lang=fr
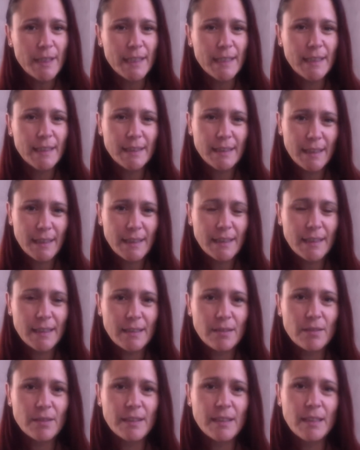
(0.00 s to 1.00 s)
il est très très
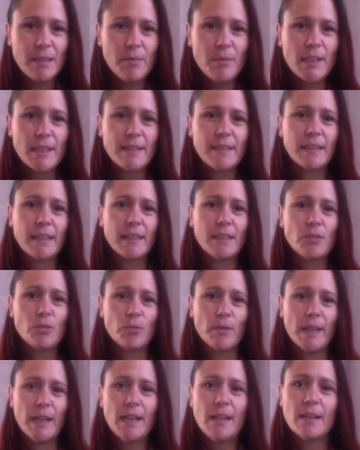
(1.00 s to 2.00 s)
sensible à ces
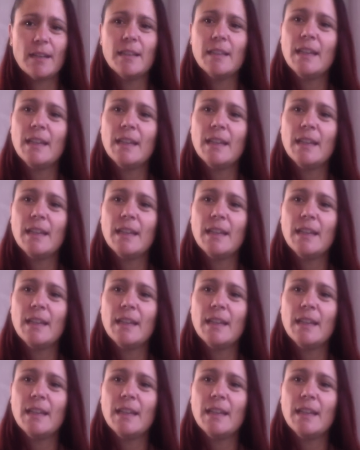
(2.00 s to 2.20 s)
rituels.